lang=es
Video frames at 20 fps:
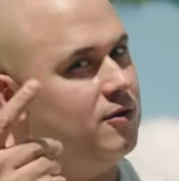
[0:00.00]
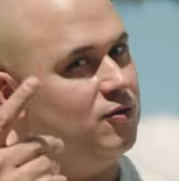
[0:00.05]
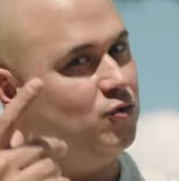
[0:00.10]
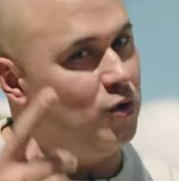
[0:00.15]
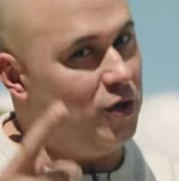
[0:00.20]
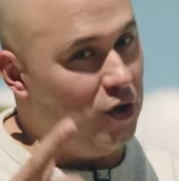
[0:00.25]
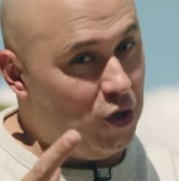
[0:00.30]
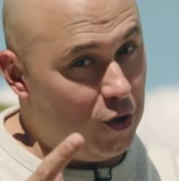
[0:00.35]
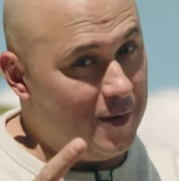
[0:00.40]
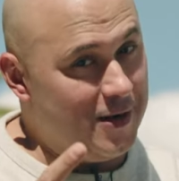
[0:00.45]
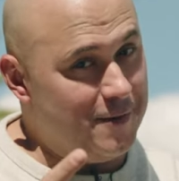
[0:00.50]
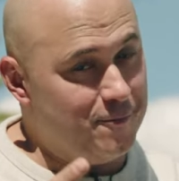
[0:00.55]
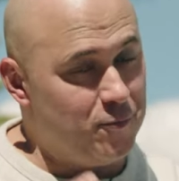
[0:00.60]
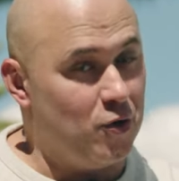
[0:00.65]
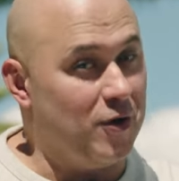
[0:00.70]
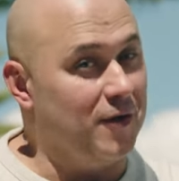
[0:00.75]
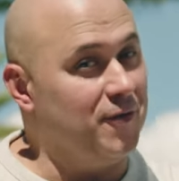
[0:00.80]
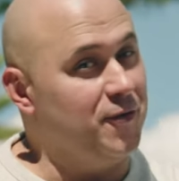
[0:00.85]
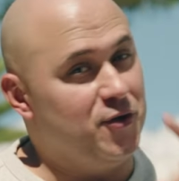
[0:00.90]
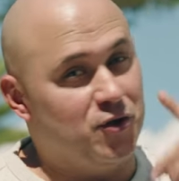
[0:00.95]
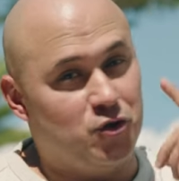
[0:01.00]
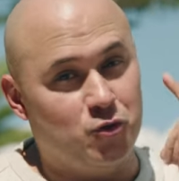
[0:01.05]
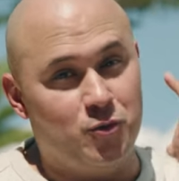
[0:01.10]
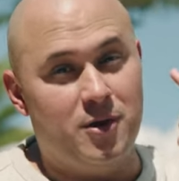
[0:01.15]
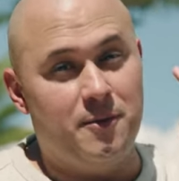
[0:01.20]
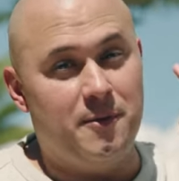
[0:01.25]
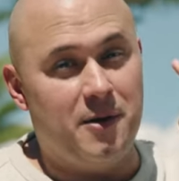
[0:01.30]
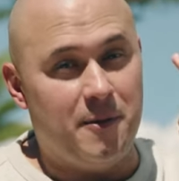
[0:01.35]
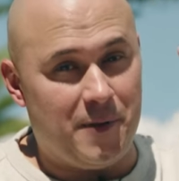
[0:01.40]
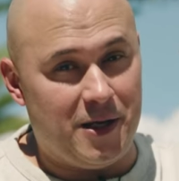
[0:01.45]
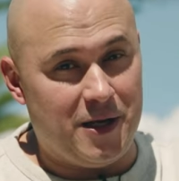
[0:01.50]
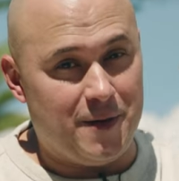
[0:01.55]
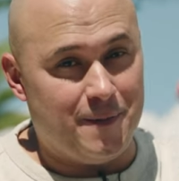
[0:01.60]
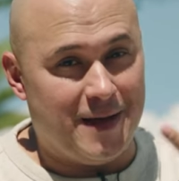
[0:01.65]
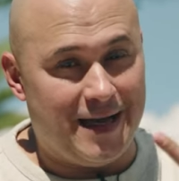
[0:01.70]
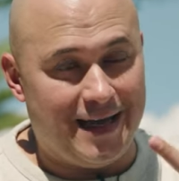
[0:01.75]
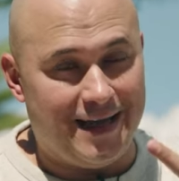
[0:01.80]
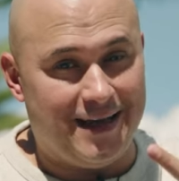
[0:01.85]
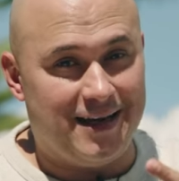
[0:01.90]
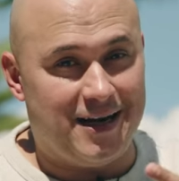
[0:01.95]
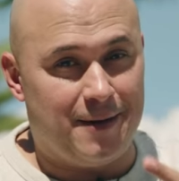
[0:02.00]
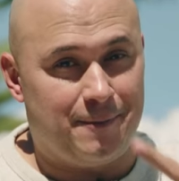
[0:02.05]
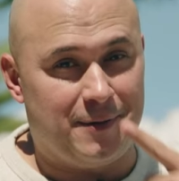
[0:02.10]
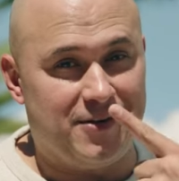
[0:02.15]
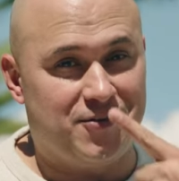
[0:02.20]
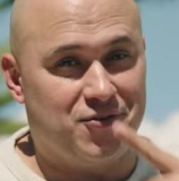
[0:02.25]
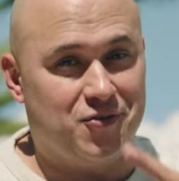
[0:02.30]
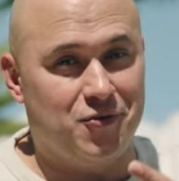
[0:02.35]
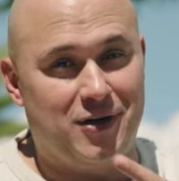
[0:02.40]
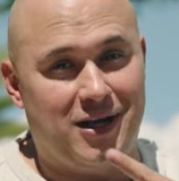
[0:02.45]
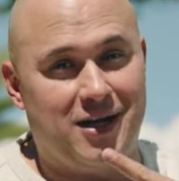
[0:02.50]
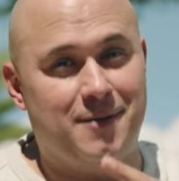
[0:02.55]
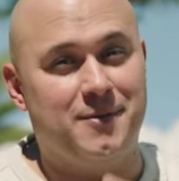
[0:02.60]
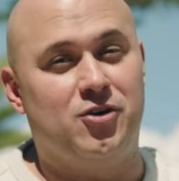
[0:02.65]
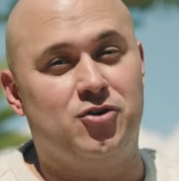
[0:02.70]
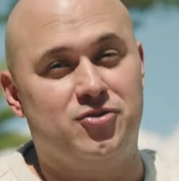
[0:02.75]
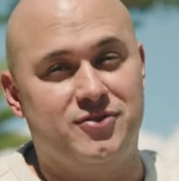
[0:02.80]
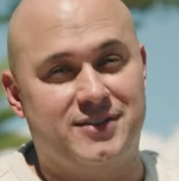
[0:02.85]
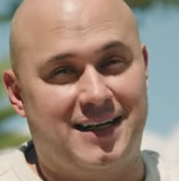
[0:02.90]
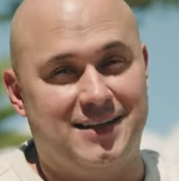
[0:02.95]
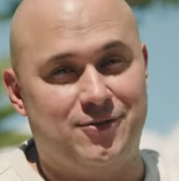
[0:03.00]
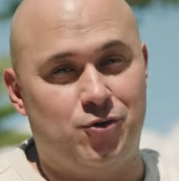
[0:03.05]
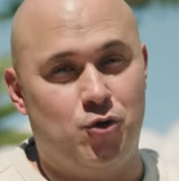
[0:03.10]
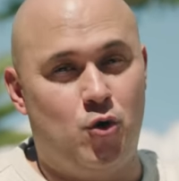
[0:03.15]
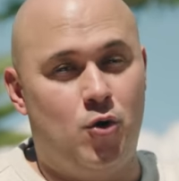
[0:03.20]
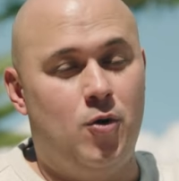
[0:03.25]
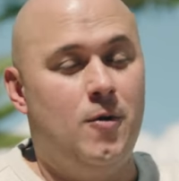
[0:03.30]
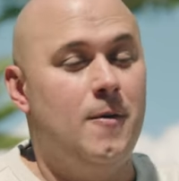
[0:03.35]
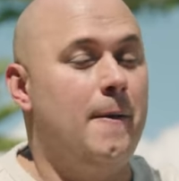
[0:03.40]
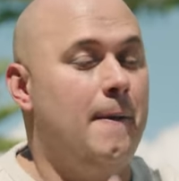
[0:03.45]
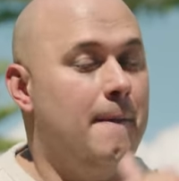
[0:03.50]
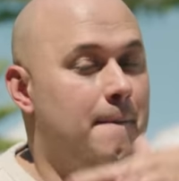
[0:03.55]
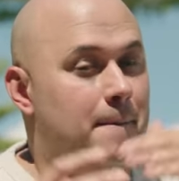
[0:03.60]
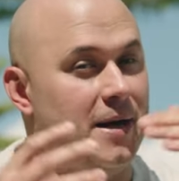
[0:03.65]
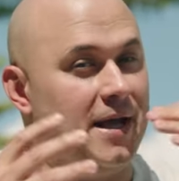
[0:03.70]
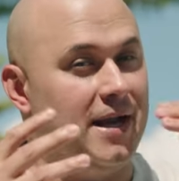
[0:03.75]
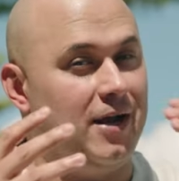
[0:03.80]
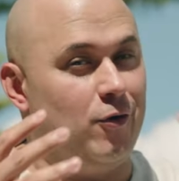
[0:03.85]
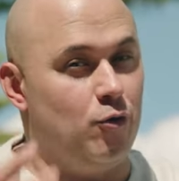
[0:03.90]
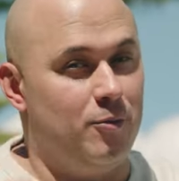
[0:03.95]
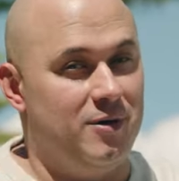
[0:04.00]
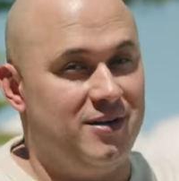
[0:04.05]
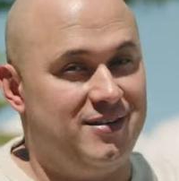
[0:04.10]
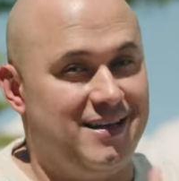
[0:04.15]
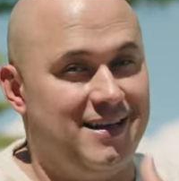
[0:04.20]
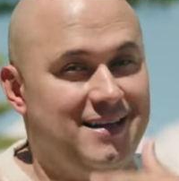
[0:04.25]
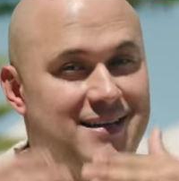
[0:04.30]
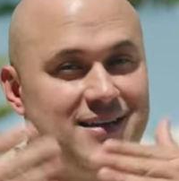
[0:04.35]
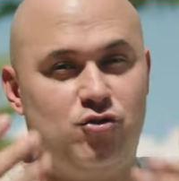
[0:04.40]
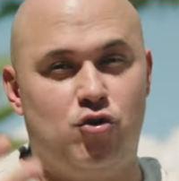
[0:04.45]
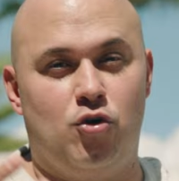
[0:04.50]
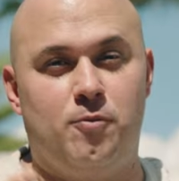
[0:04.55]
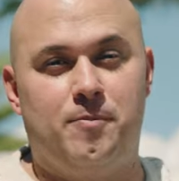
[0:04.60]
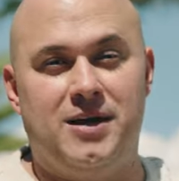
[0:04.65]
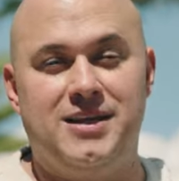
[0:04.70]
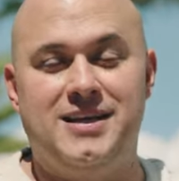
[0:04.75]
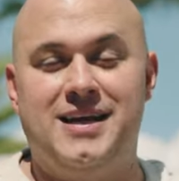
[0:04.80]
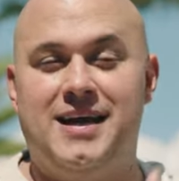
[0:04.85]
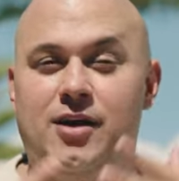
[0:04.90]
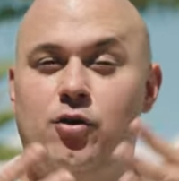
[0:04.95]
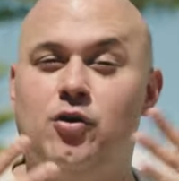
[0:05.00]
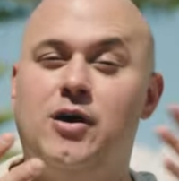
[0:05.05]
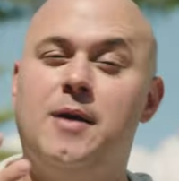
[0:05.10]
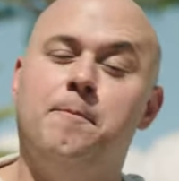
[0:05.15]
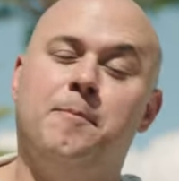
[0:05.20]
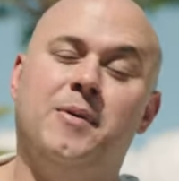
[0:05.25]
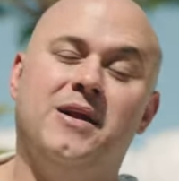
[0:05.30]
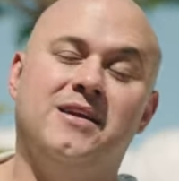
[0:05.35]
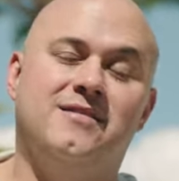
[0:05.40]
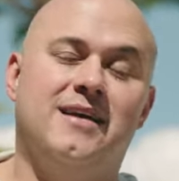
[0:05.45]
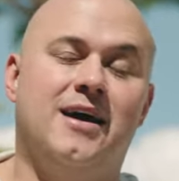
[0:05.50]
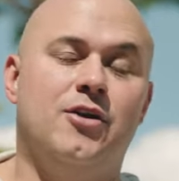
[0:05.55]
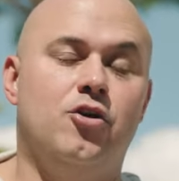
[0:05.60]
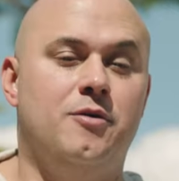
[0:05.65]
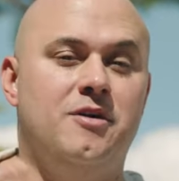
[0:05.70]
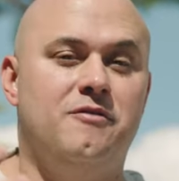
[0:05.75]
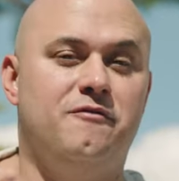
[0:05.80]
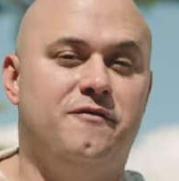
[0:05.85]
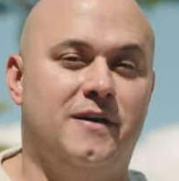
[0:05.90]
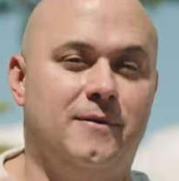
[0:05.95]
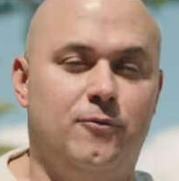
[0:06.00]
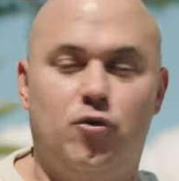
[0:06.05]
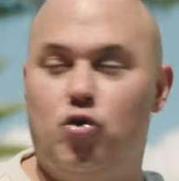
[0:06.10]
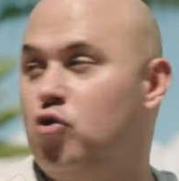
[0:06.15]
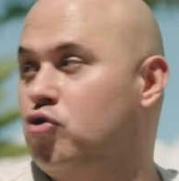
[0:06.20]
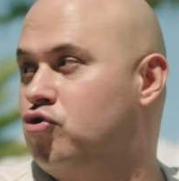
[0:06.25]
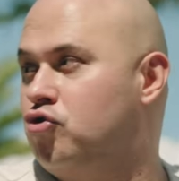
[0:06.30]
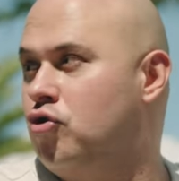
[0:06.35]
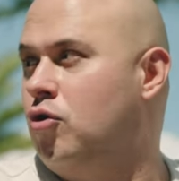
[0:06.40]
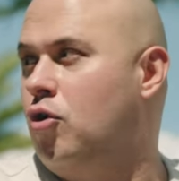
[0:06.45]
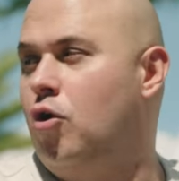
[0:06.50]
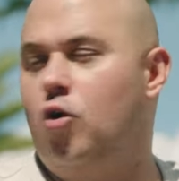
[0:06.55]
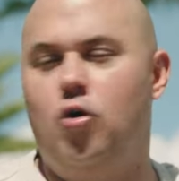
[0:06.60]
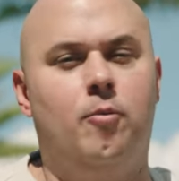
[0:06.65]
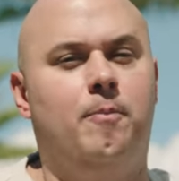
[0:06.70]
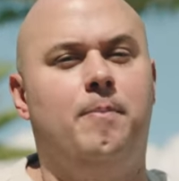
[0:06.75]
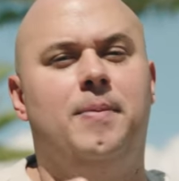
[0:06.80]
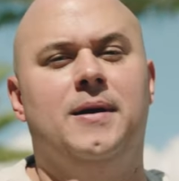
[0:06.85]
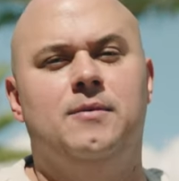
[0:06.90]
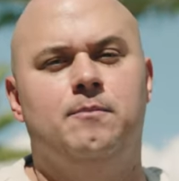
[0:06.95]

No es lo mismo cuando yo tuve mi primera persona que me contrató para comerciales de su compañía, era un empresario bien famoso o,